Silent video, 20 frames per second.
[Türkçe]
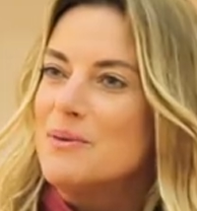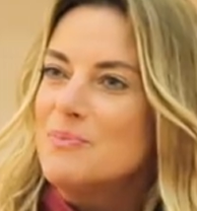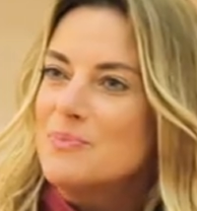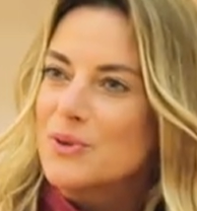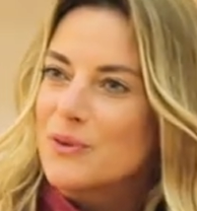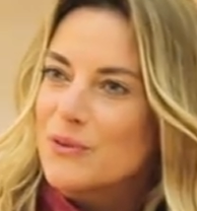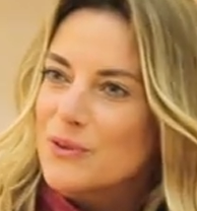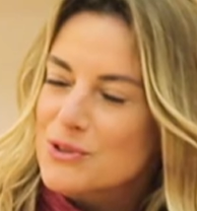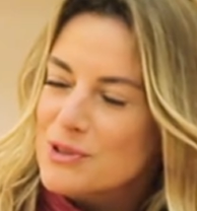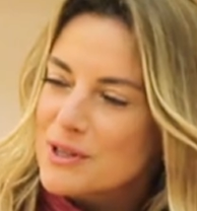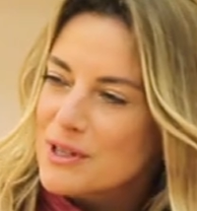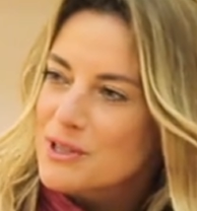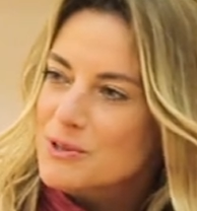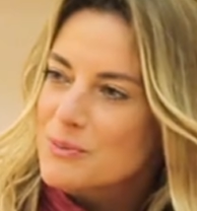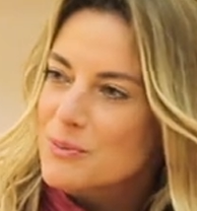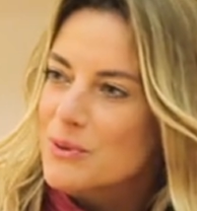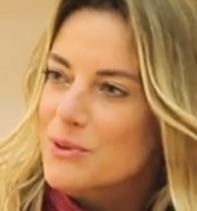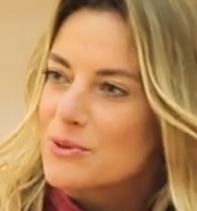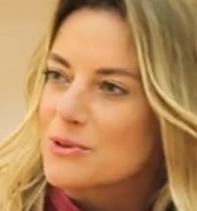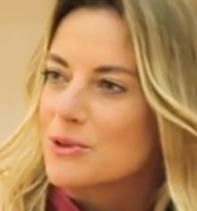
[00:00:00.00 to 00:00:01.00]
Hem profesyonel
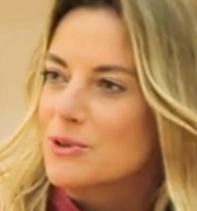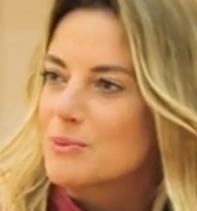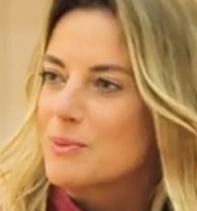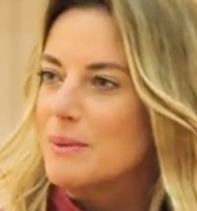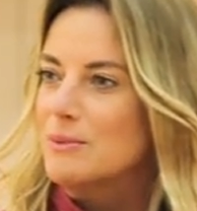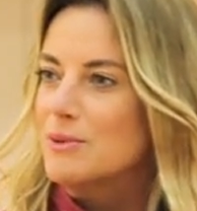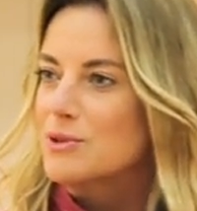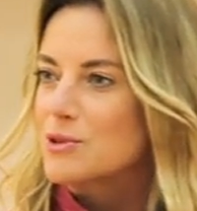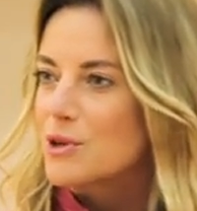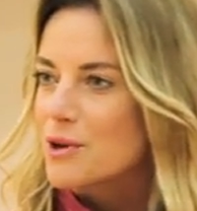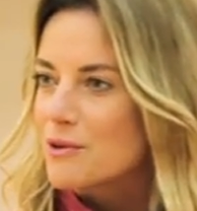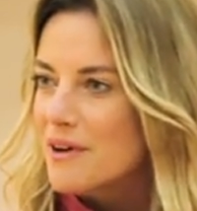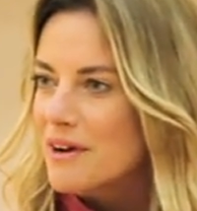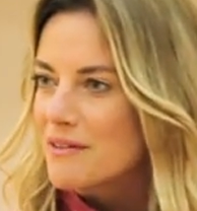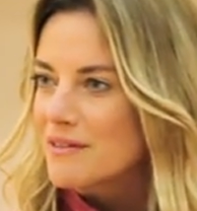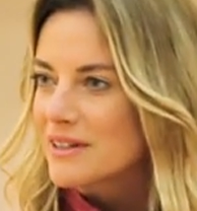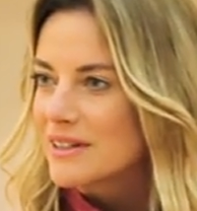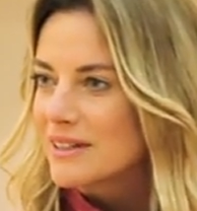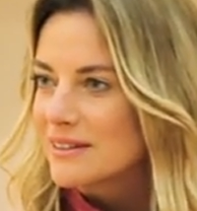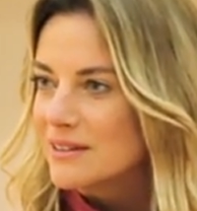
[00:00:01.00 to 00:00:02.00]
sporcu olup hem de
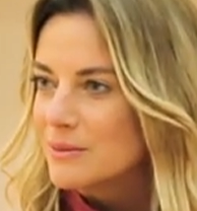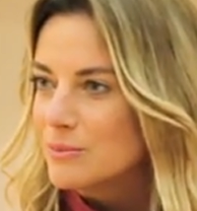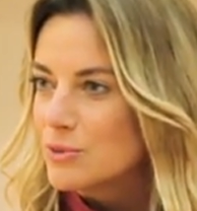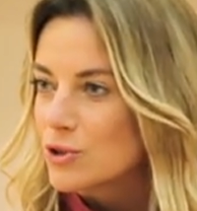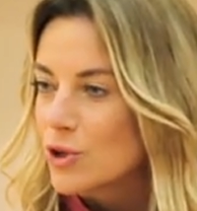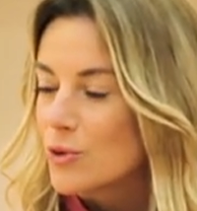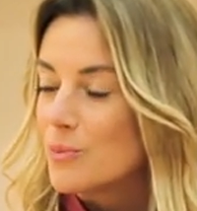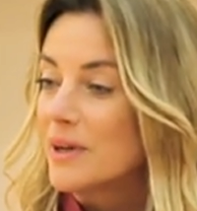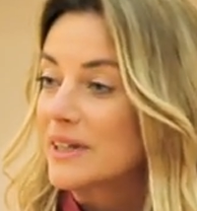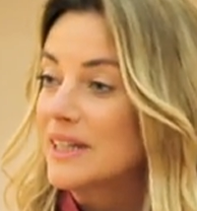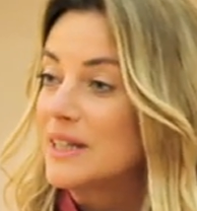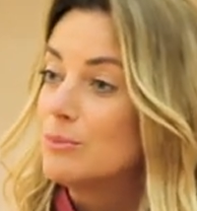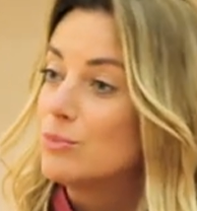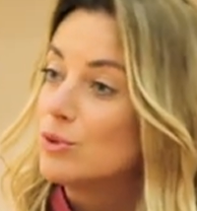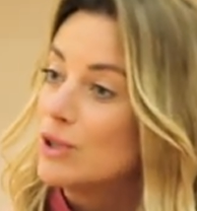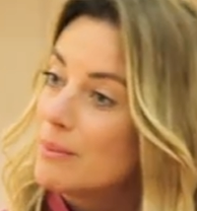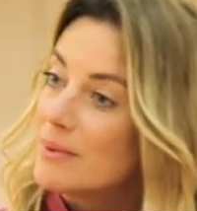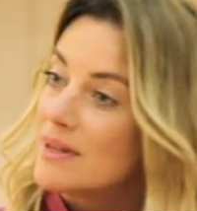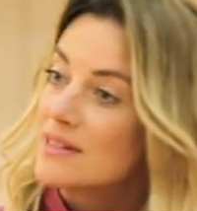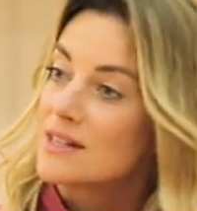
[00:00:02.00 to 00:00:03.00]
Survivor'a katılmış olman
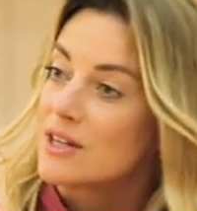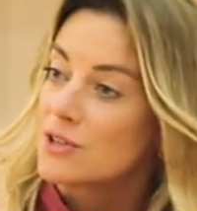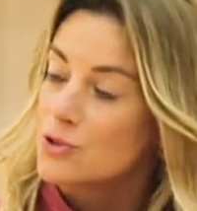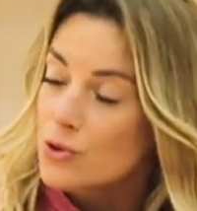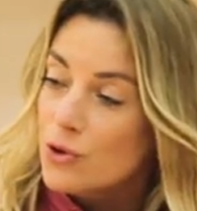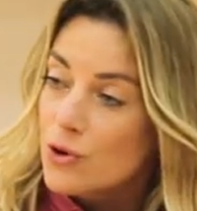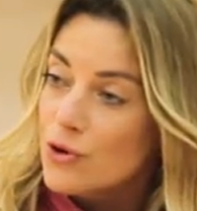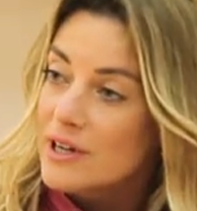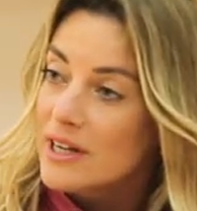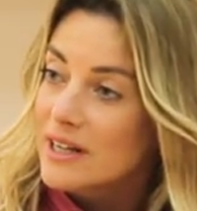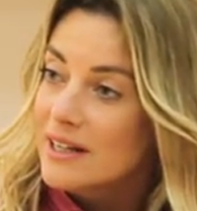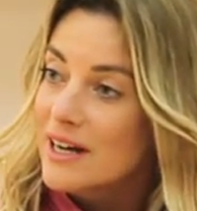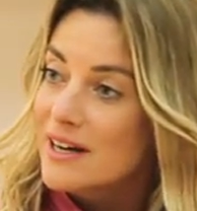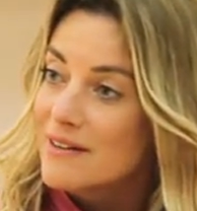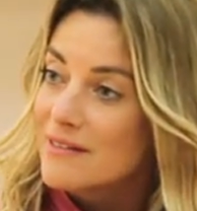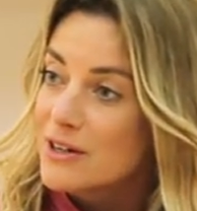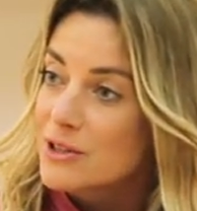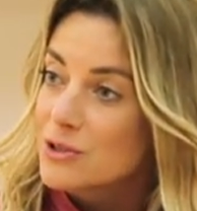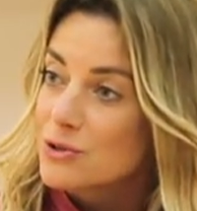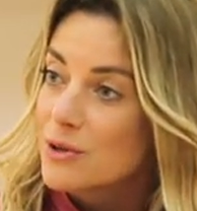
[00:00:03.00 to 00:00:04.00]
ki buna benzer çok
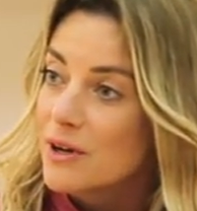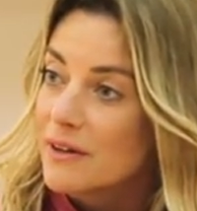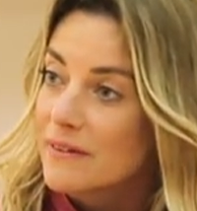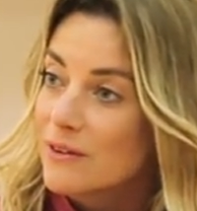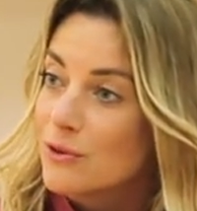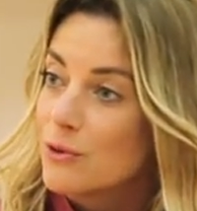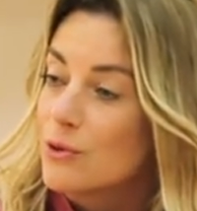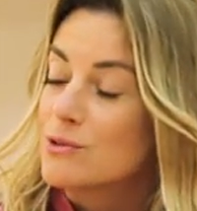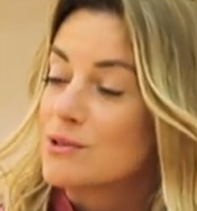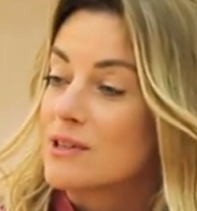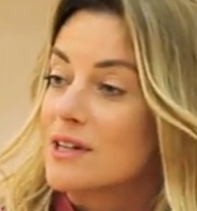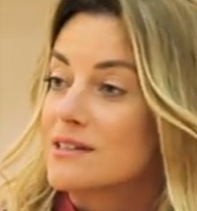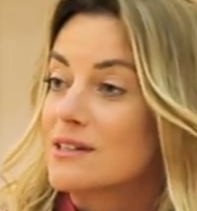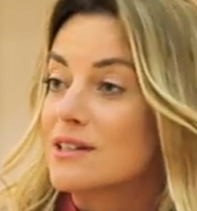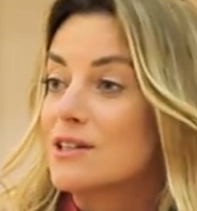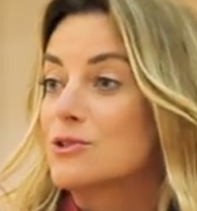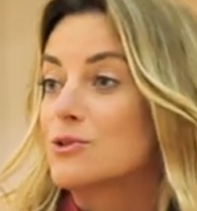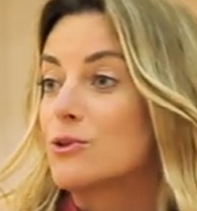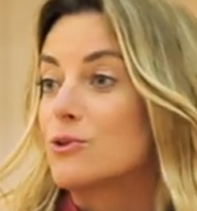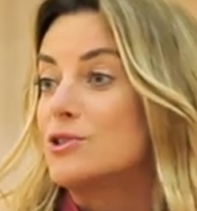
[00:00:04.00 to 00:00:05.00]
örnekler var şu anda. O yüzden
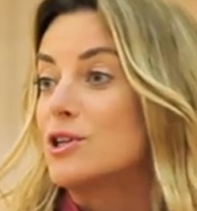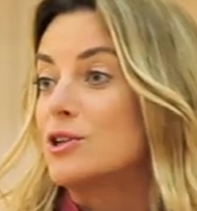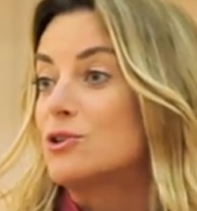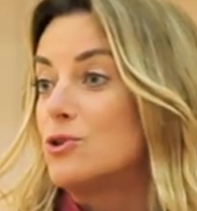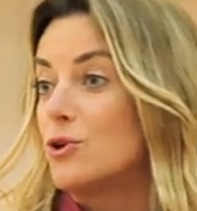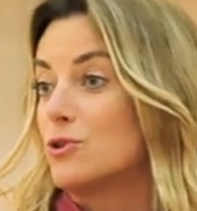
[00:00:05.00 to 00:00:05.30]
sana soracak